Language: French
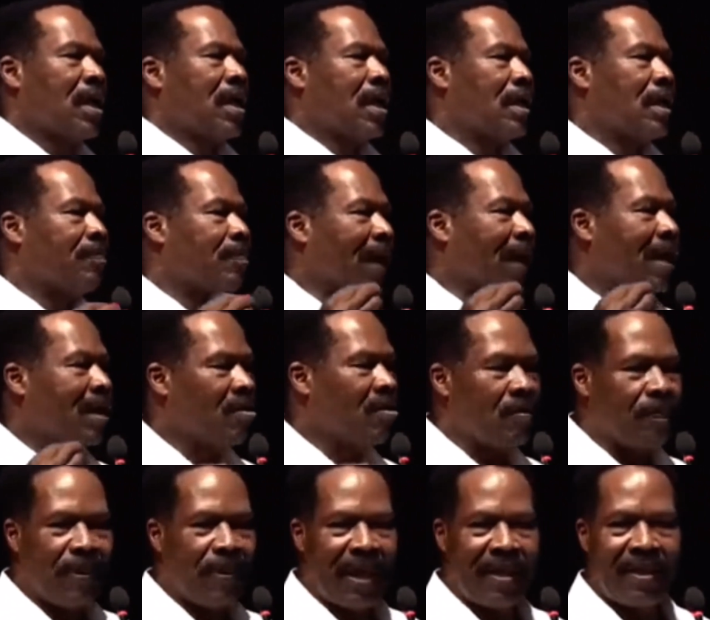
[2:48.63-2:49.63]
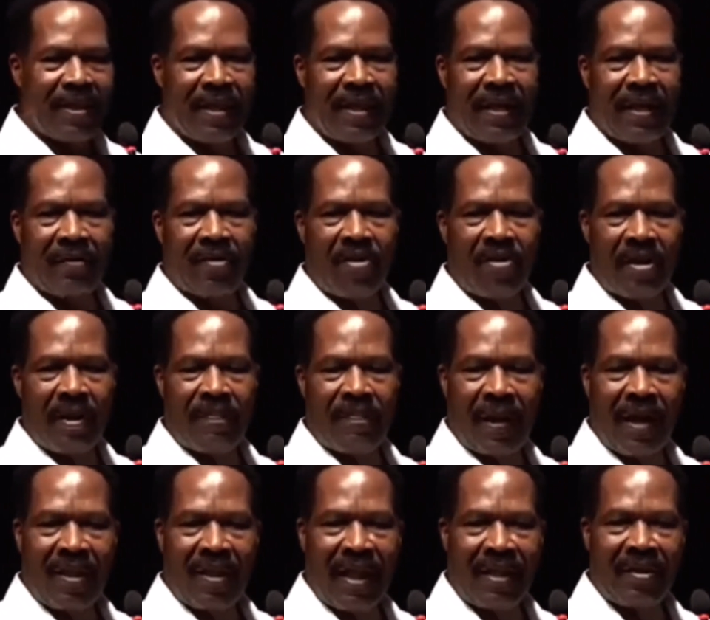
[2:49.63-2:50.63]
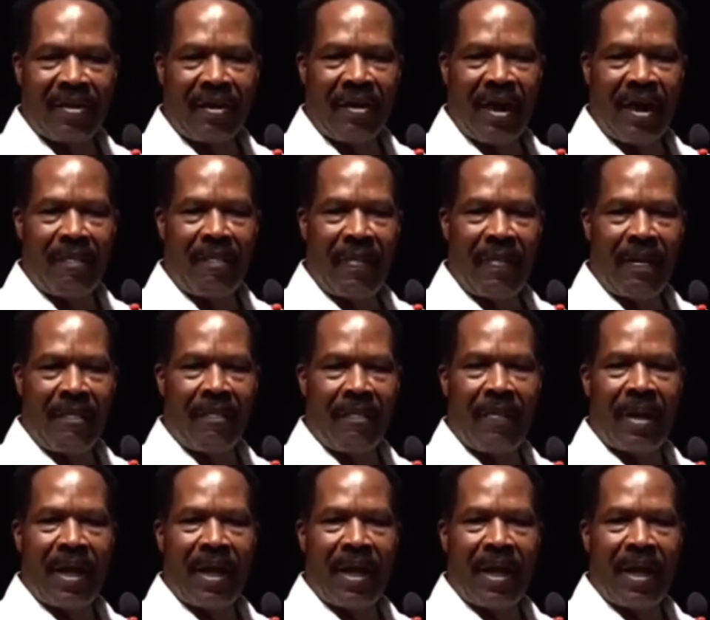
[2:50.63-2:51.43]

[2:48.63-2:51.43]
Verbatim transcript: ils prennent le plaisir de se présenter eux-mêmes,